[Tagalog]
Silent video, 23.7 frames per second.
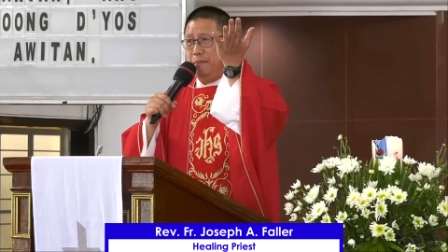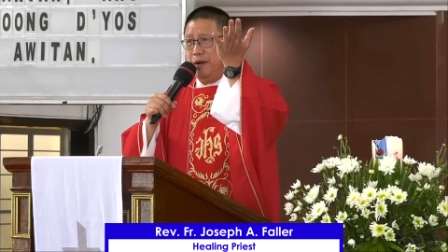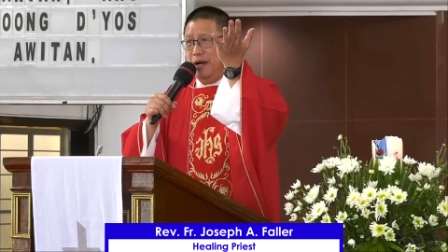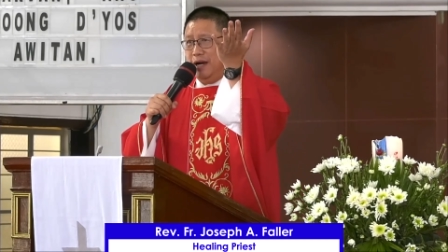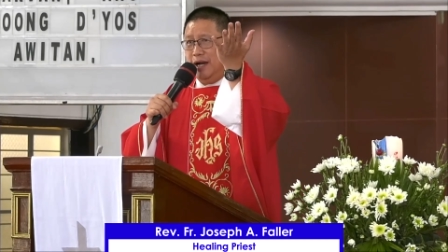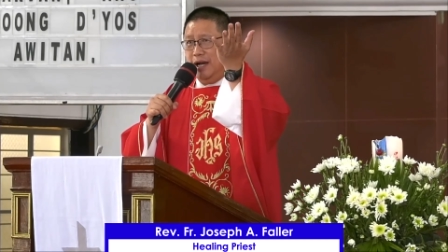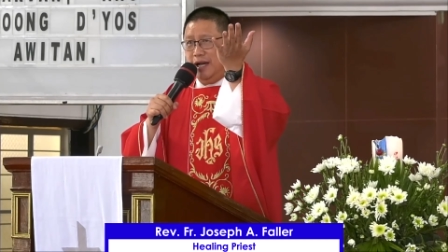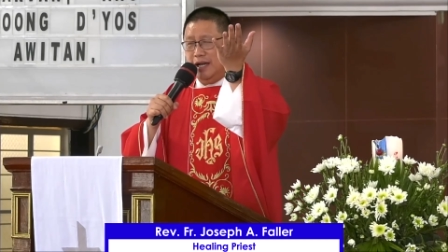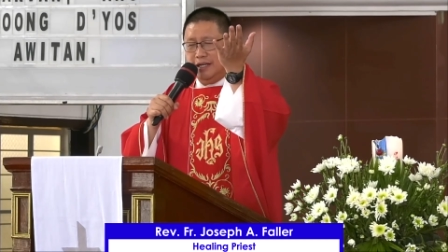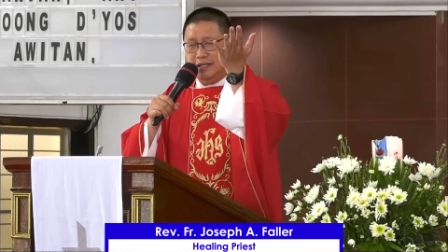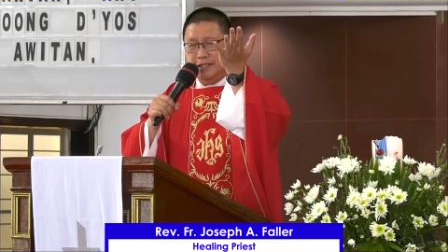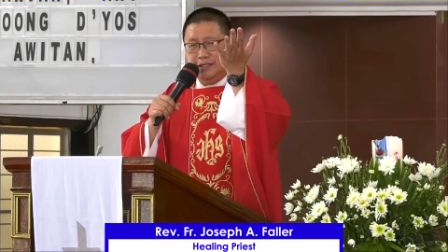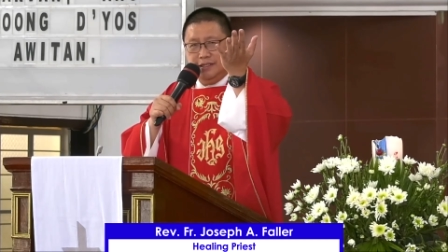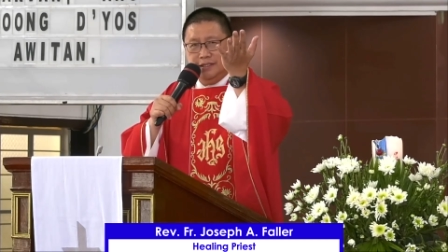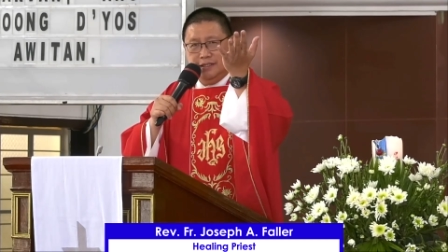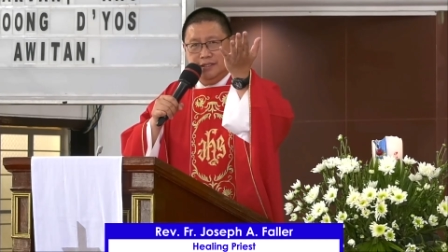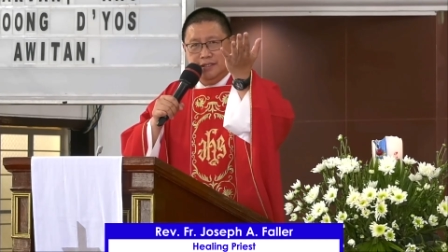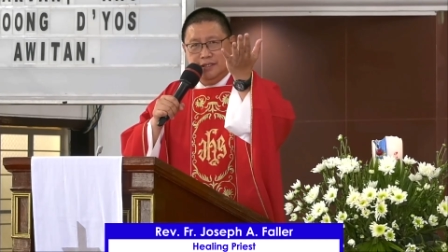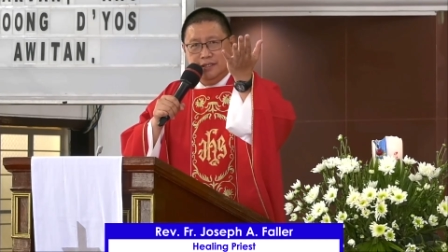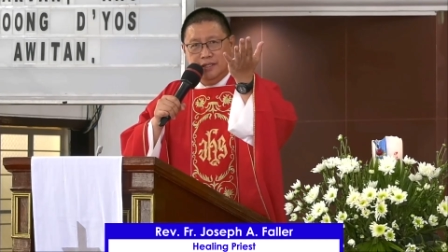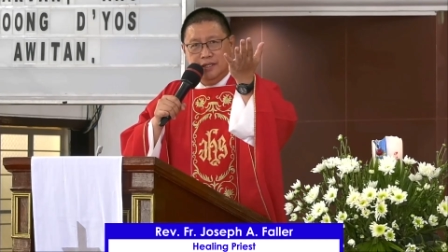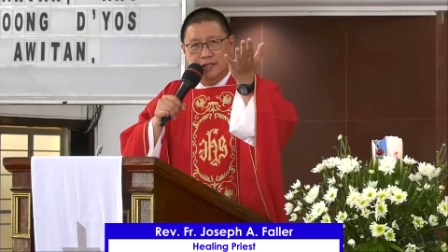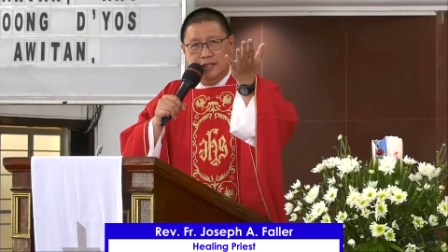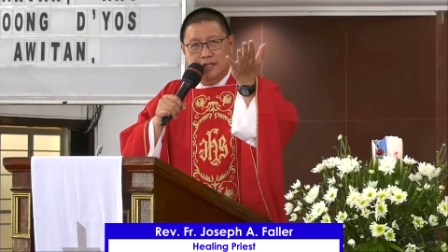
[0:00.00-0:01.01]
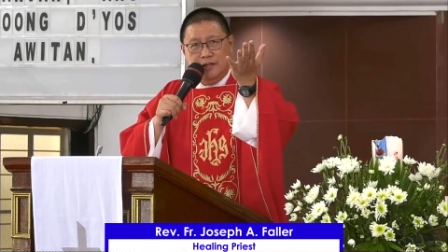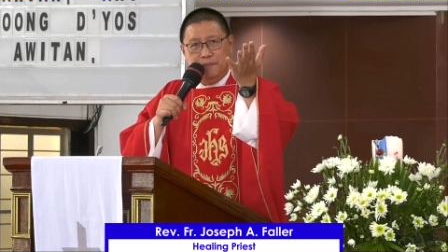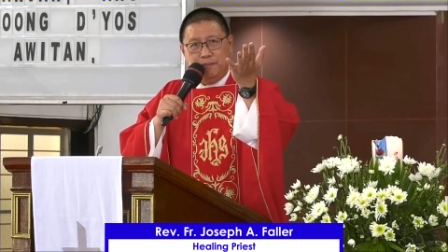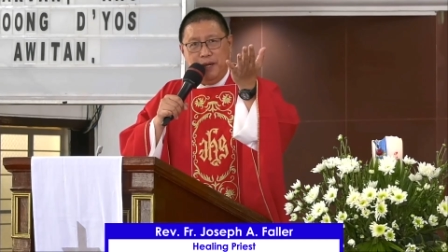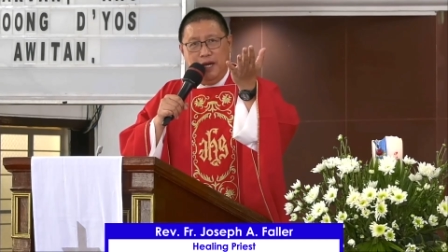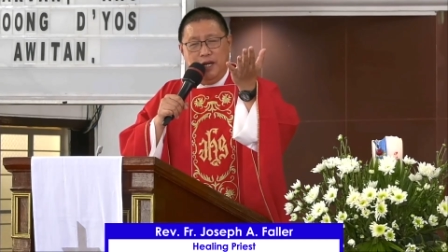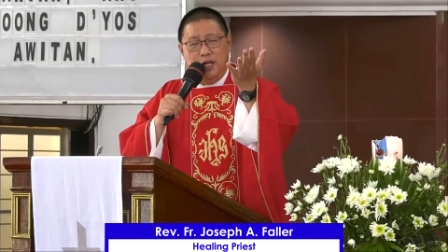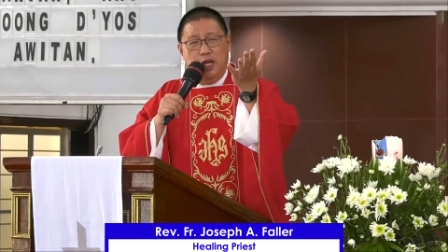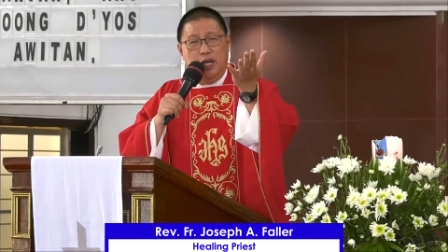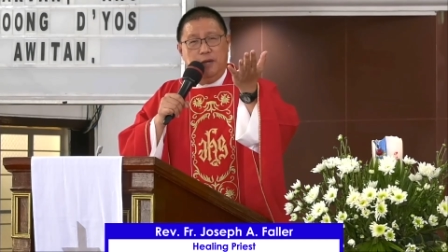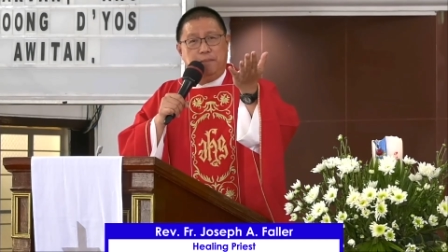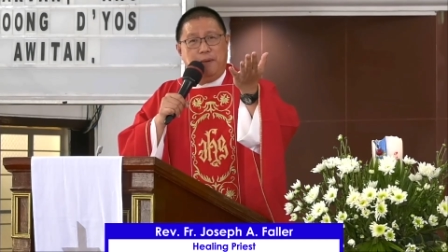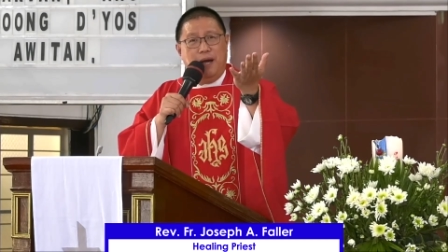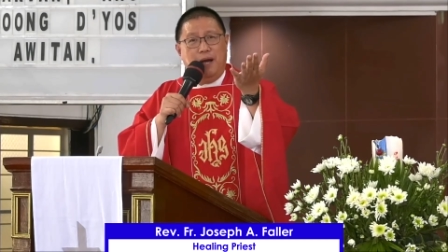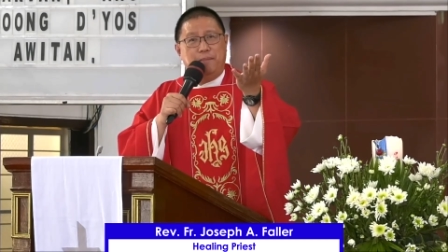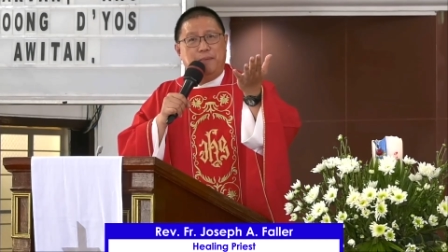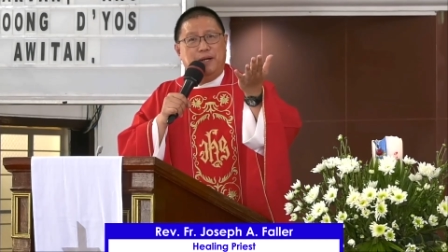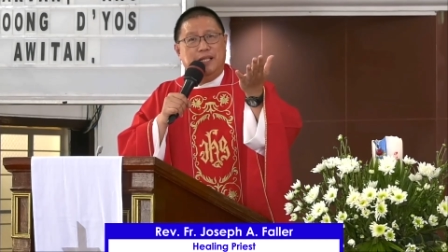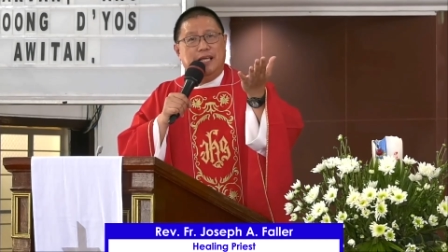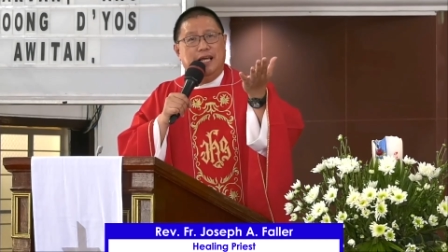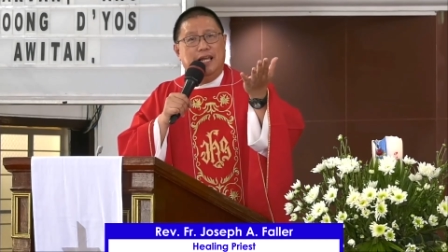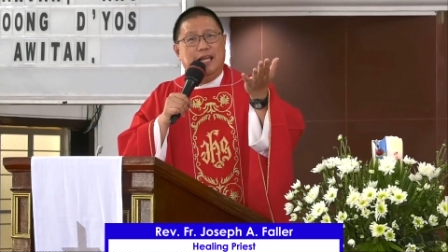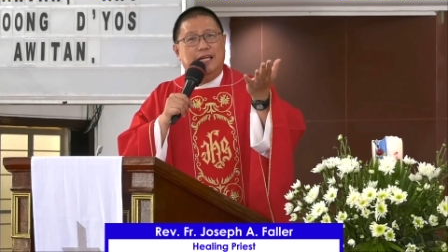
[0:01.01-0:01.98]
Ama, pero
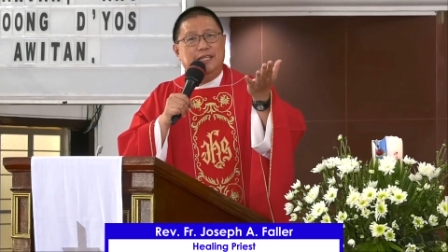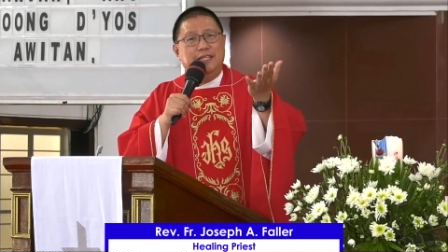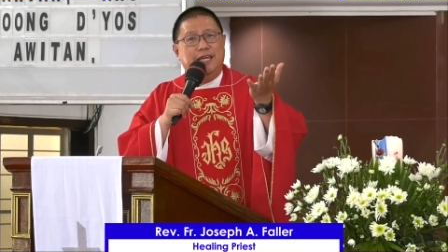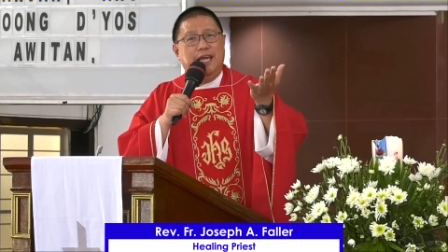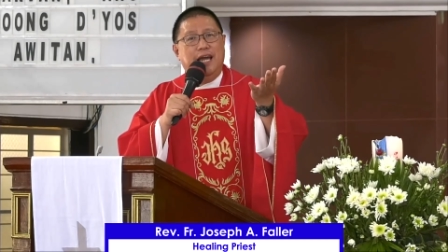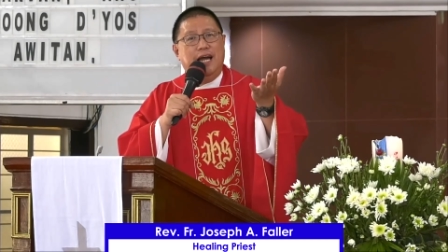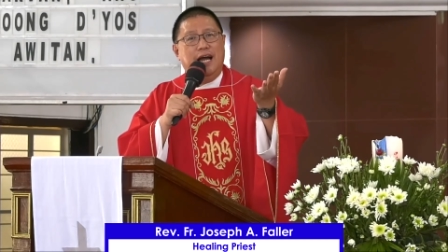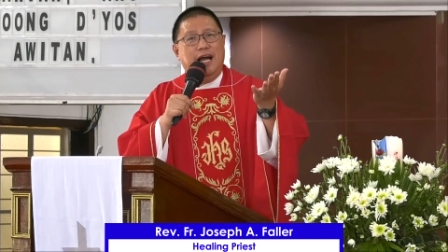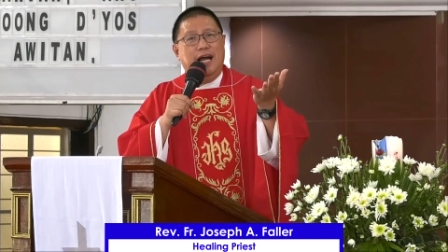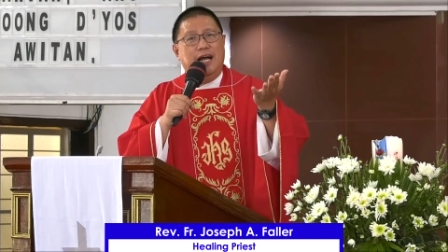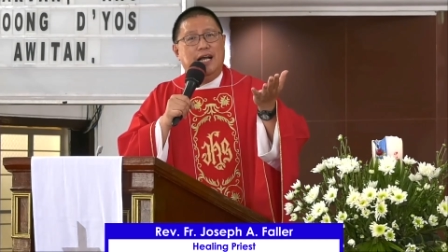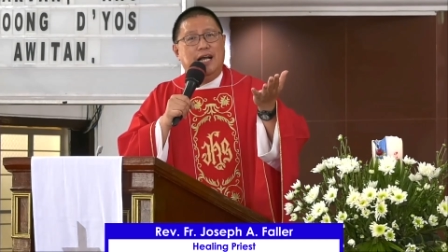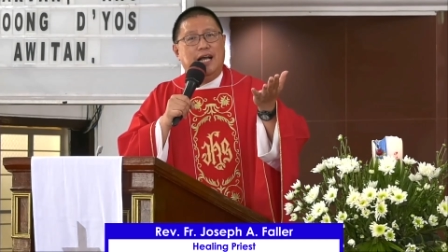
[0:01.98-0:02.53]
ipapadala niya ang